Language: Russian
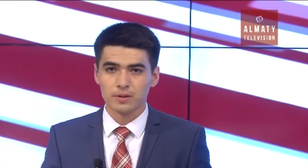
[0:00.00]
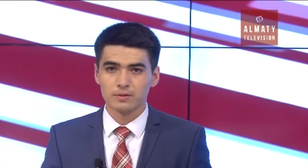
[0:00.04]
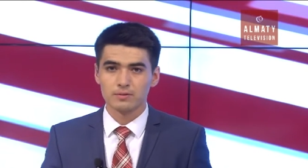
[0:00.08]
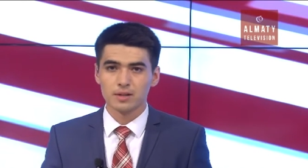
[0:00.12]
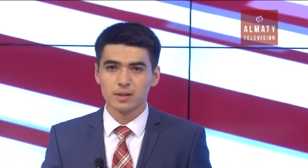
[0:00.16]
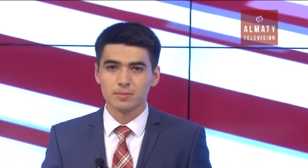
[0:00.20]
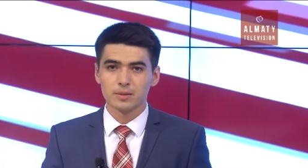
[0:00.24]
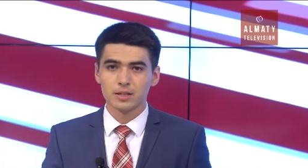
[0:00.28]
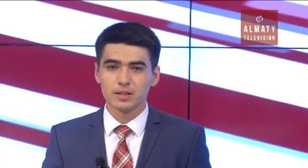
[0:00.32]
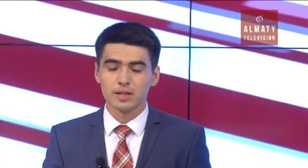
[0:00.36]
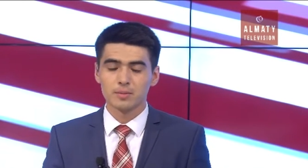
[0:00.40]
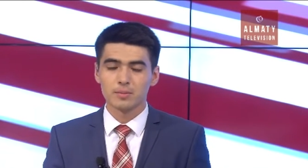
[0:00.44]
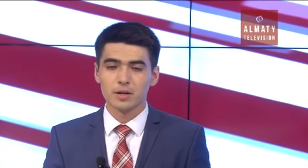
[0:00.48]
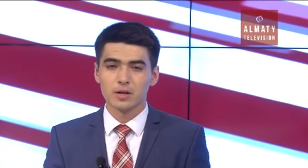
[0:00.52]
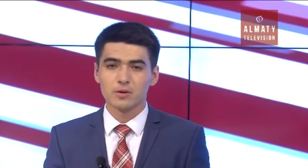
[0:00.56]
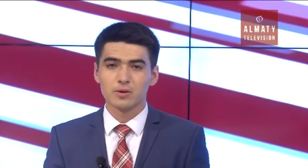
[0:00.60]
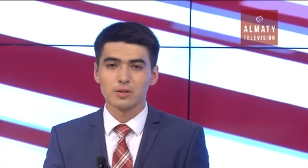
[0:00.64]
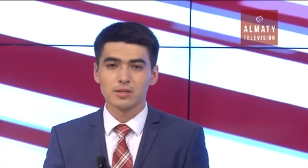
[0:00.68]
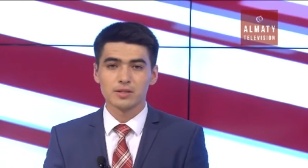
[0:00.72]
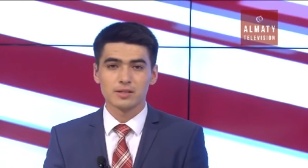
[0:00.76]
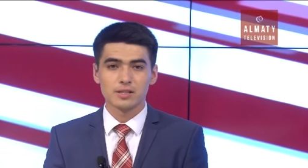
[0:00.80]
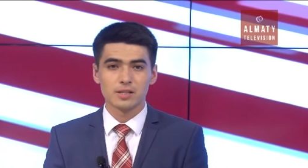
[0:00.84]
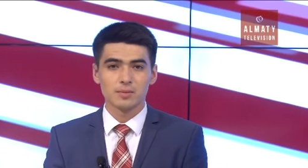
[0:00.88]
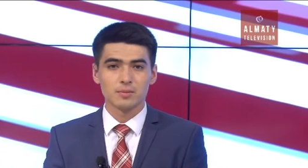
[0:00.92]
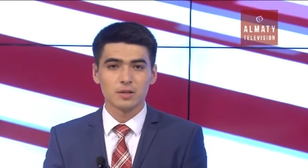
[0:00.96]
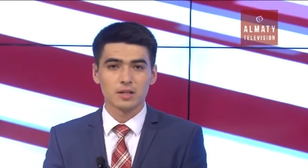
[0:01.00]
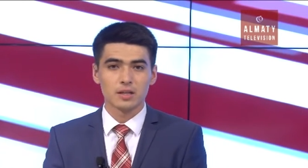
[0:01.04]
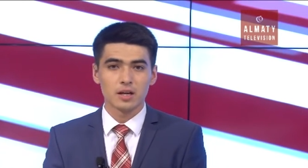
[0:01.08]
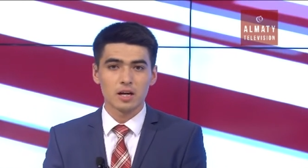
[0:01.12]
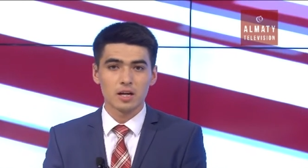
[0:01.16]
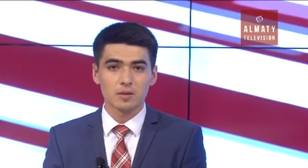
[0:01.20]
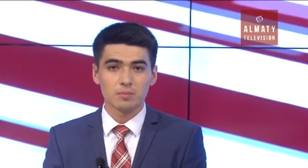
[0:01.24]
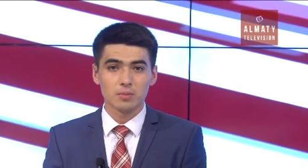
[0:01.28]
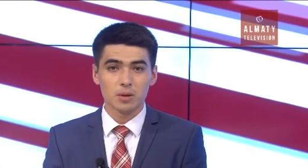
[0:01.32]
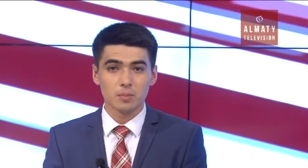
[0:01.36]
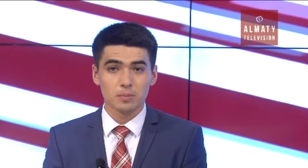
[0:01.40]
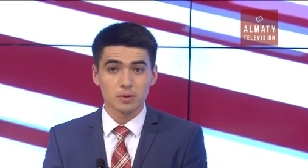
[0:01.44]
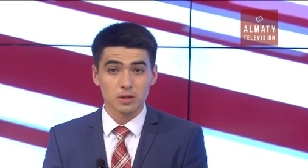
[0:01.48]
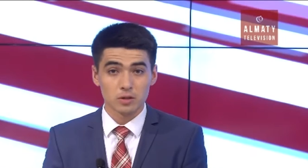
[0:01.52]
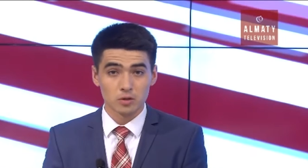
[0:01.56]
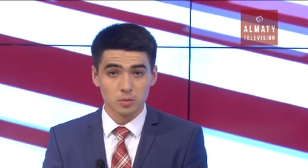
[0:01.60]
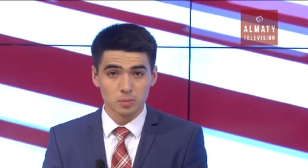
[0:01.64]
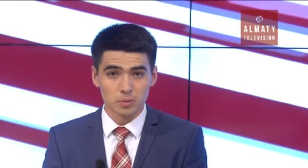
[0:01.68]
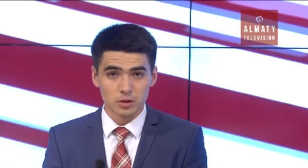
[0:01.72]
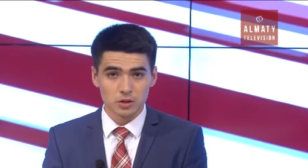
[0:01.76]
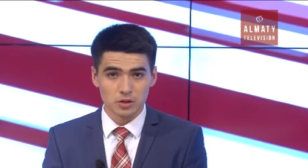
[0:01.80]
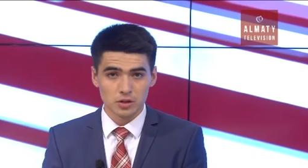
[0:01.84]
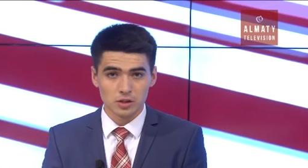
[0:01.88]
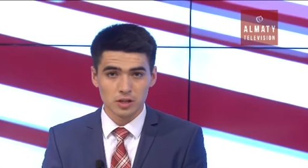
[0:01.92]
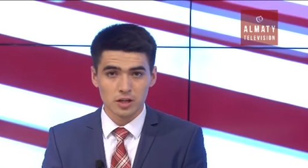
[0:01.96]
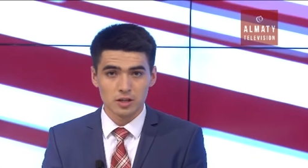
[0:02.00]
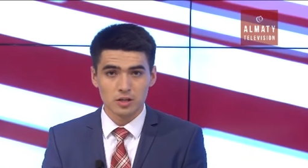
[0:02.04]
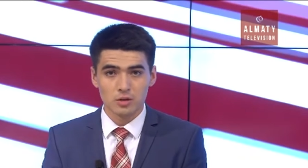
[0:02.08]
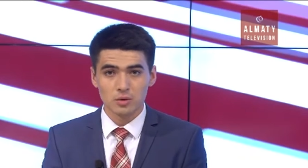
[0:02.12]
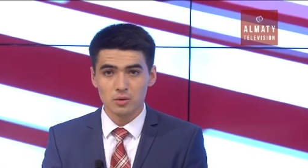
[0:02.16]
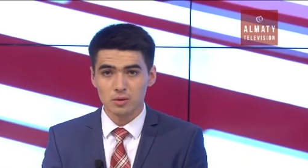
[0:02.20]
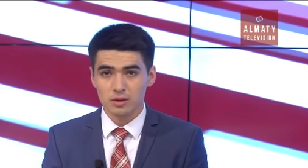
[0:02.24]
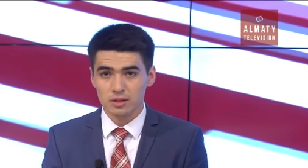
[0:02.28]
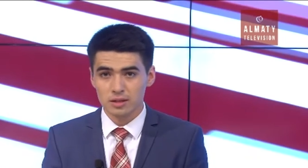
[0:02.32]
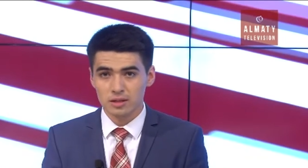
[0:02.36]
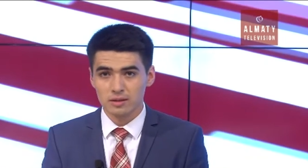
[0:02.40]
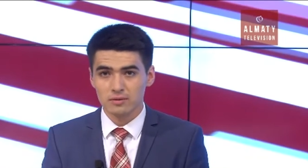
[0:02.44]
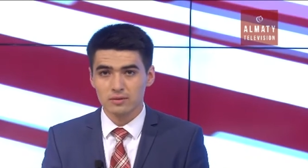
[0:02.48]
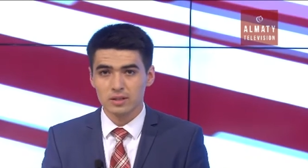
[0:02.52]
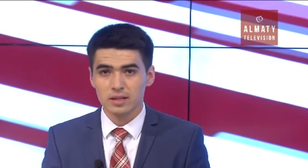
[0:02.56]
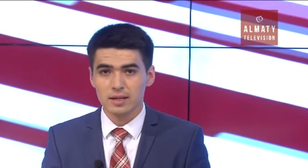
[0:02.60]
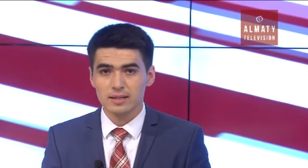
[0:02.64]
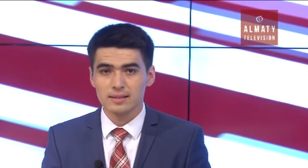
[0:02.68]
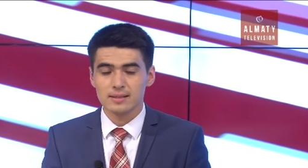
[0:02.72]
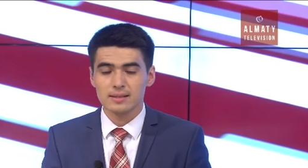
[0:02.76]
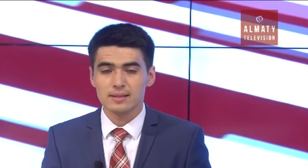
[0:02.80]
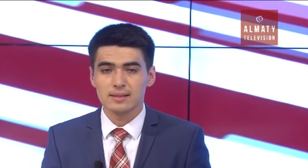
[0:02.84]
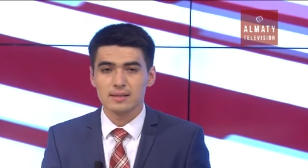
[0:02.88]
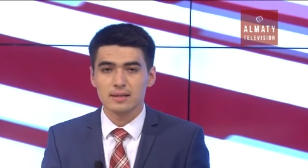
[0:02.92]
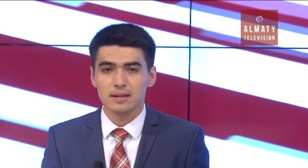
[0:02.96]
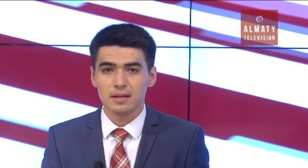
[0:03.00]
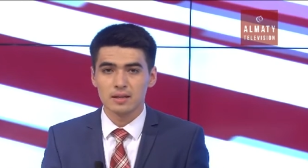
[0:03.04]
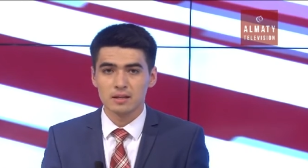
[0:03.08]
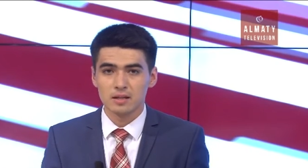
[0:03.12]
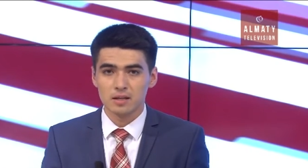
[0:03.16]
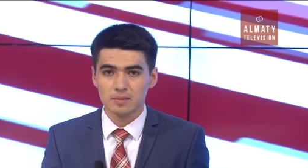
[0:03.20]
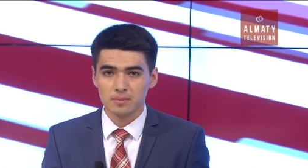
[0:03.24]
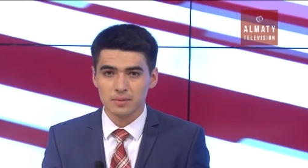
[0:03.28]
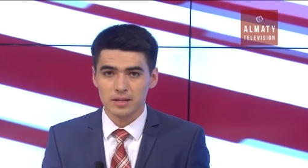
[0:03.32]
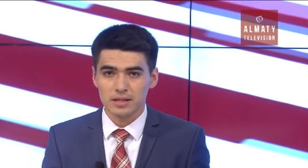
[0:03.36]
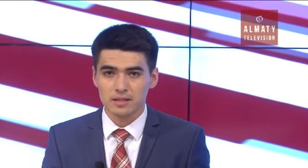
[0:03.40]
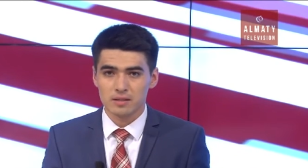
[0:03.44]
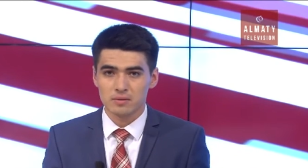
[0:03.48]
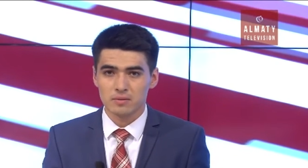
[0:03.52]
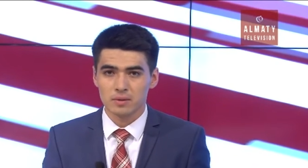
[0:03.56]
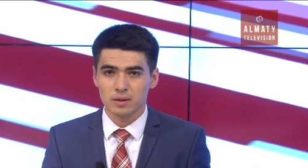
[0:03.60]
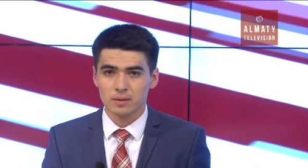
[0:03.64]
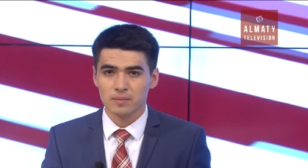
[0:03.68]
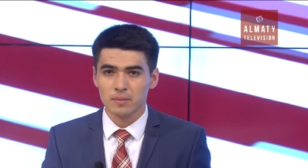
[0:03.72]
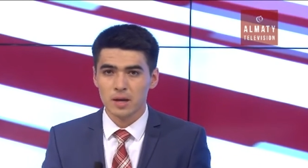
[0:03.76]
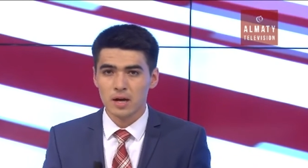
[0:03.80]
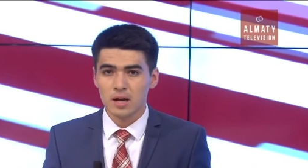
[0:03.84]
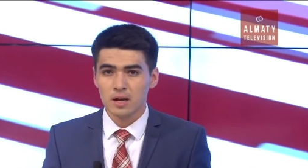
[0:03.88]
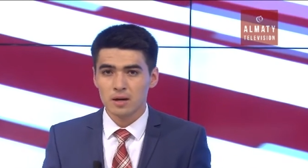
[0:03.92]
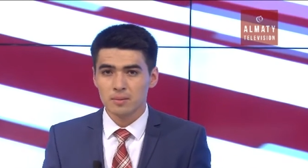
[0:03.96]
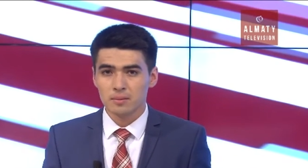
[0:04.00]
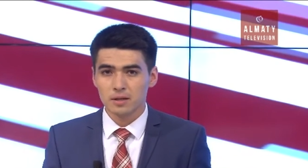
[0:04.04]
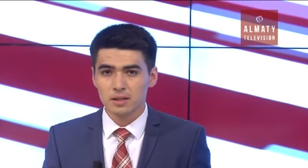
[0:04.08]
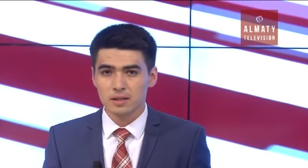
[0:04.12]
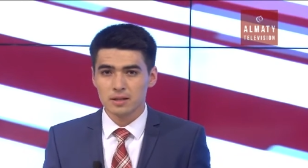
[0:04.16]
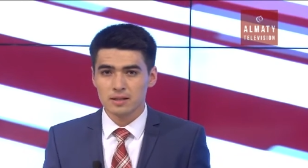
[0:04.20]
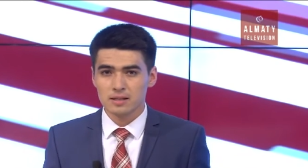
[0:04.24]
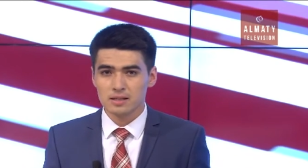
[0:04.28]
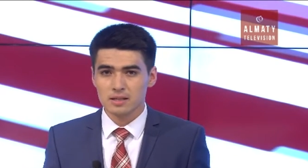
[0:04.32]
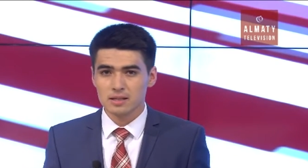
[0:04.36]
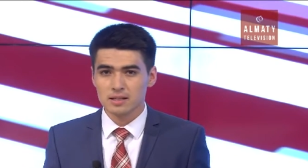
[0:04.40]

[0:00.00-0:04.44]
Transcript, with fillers: В Алматы проходит семинар по предупреждению и ликвидации стихийных бедствий. Британские